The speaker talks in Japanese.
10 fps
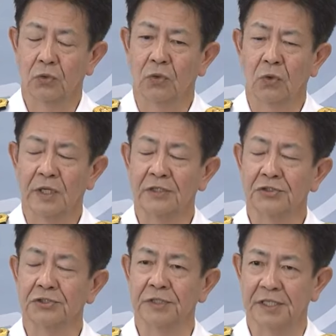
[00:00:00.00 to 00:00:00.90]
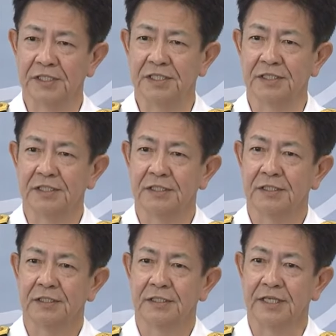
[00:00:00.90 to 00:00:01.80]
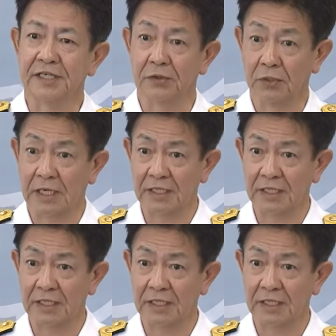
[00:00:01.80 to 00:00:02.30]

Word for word: 北海道周辺にエリアをか